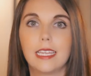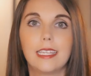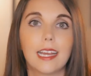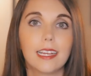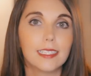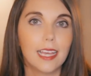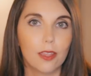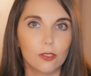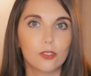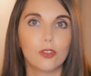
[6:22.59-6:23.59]
Ya
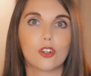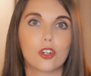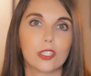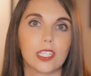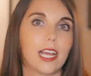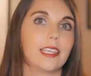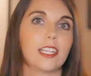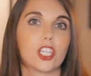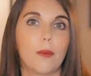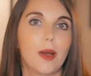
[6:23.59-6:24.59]
casados, Rosa y el
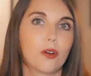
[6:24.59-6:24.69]
chamaco